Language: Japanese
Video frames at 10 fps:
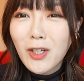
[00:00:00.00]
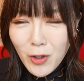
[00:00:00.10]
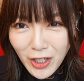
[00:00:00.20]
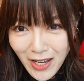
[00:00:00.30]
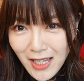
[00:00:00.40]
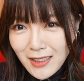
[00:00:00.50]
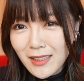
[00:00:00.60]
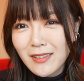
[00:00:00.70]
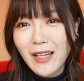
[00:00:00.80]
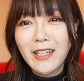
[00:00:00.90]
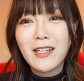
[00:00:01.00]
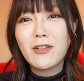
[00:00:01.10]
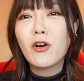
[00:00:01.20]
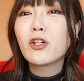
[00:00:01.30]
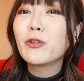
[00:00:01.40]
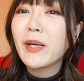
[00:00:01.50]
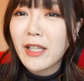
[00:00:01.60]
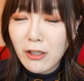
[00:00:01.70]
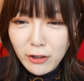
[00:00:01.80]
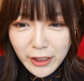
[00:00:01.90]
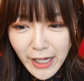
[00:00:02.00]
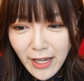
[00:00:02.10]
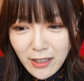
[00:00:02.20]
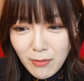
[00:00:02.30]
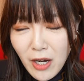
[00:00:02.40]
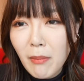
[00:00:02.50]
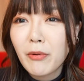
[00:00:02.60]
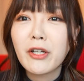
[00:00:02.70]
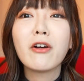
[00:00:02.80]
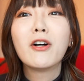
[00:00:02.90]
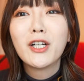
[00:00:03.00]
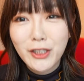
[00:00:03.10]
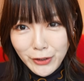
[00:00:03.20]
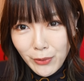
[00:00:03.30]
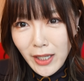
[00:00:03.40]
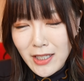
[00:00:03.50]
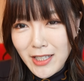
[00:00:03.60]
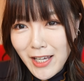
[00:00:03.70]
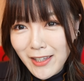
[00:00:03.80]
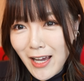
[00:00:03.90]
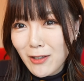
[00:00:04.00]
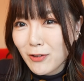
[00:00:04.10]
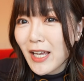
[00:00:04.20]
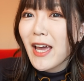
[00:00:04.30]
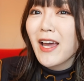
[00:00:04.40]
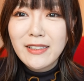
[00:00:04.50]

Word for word: これは絶対入れておくべきクリエイティブアプリを紹介していきたいので、